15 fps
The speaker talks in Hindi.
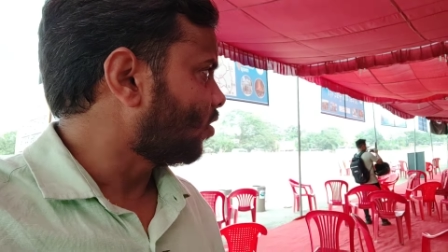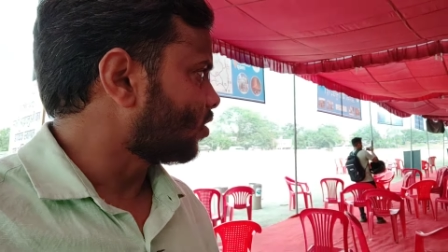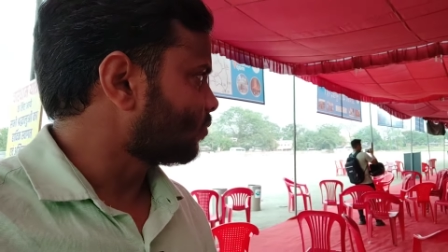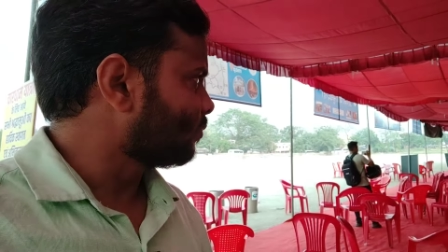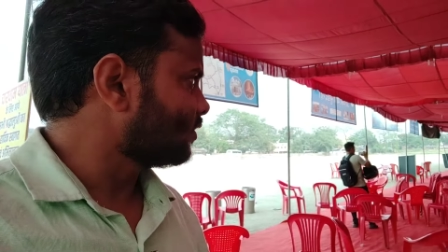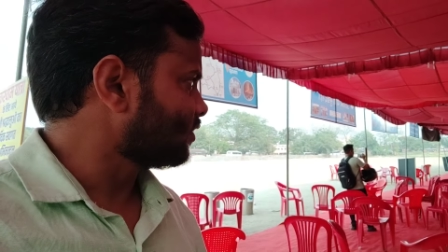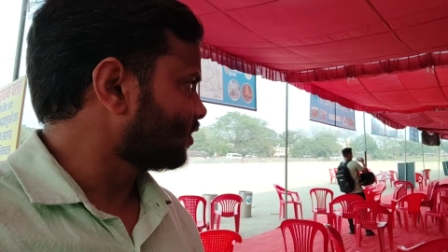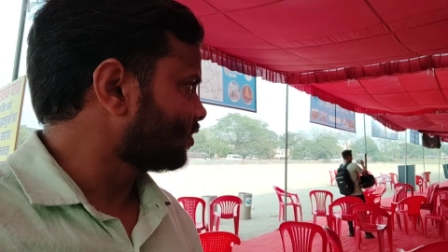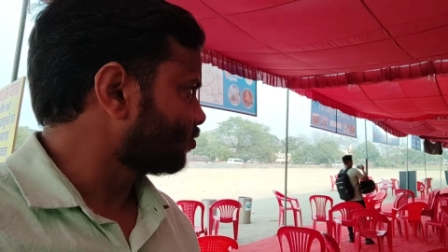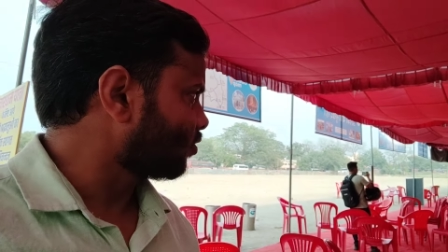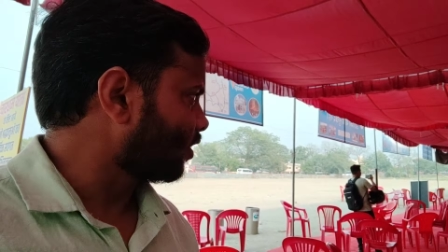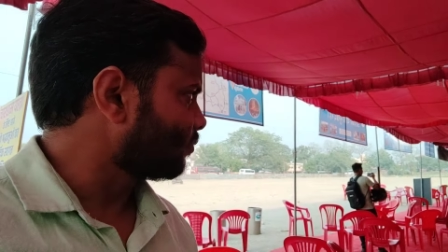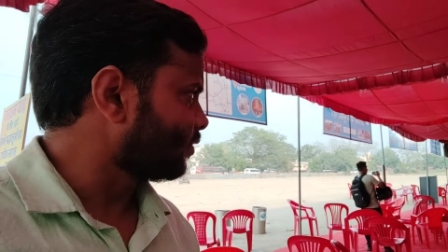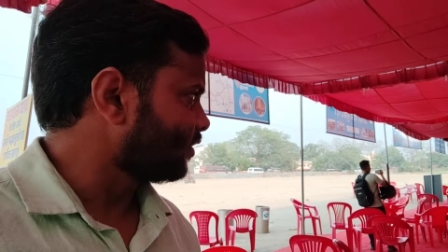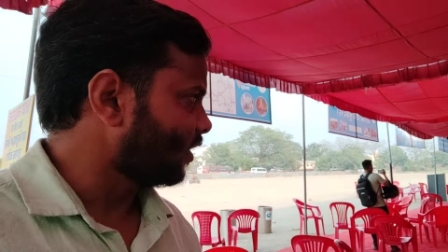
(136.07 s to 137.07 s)
और बंद के
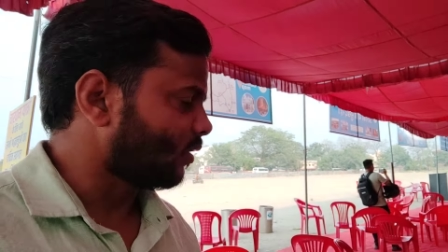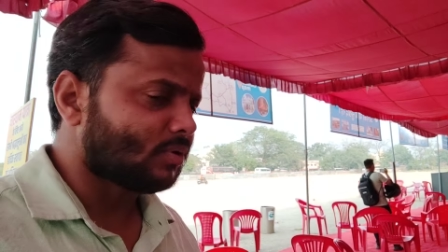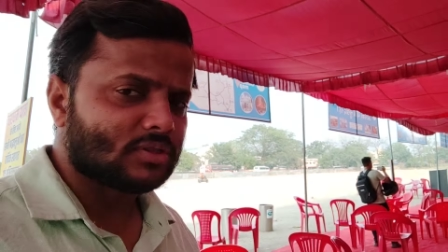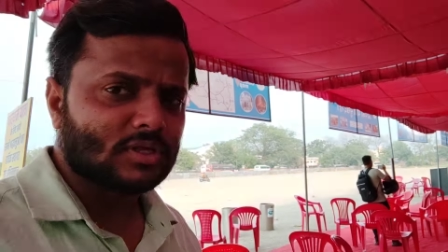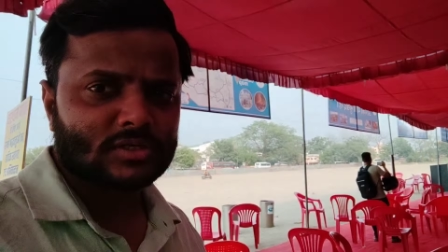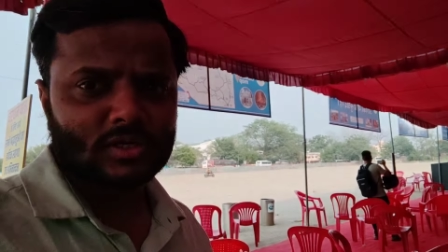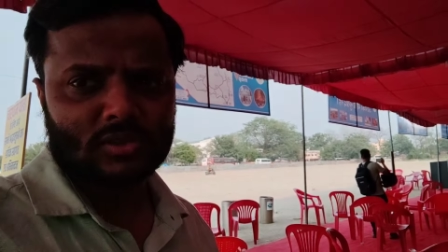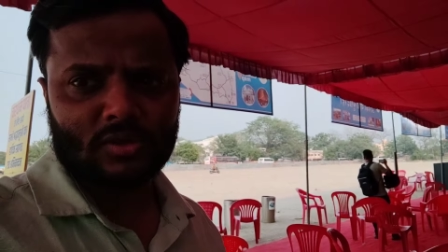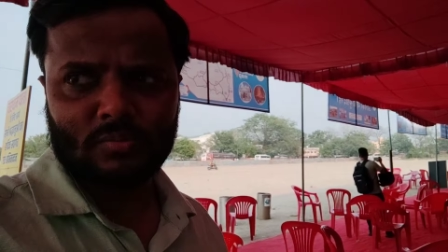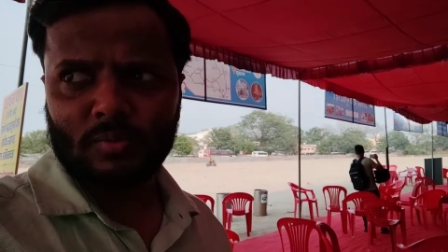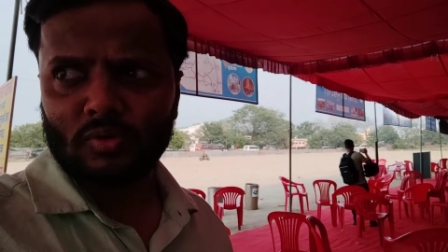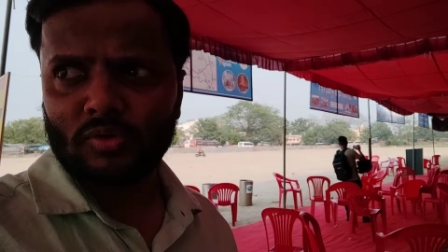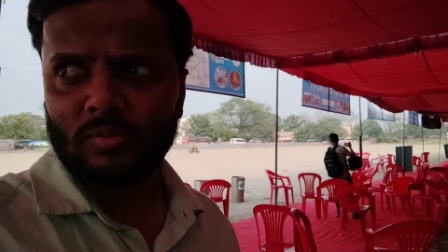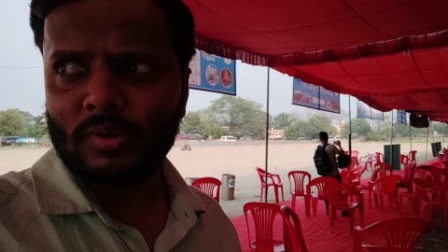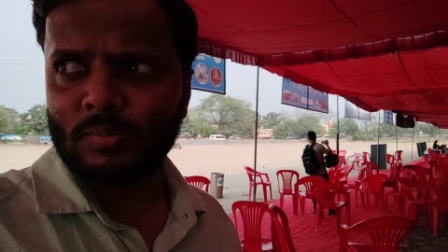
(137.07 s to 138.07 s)
दौरान भाई यहाँ पर देख सकते हो
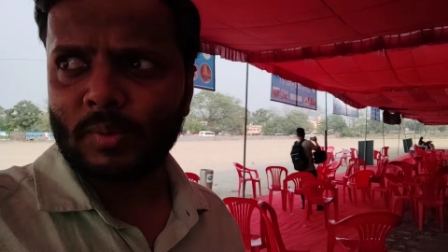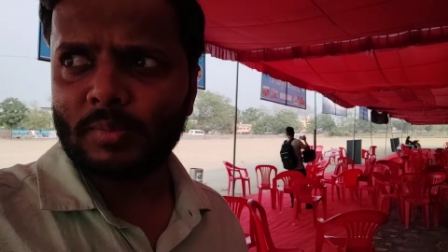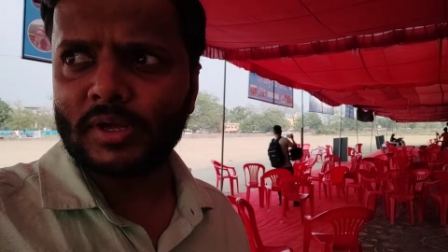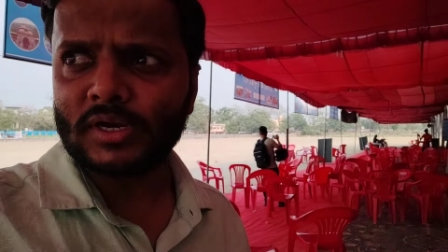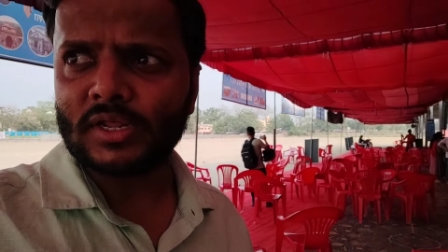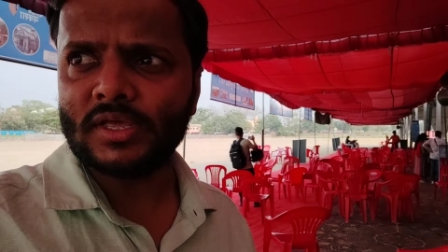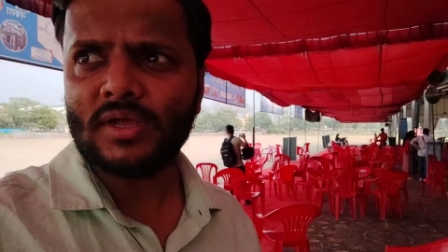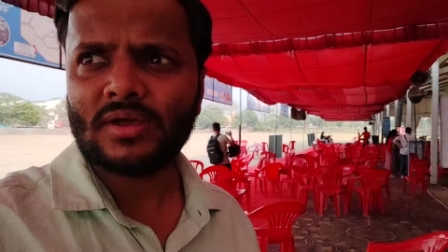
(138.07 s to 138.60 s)
बिल्कुल भी पब्लिक नहीं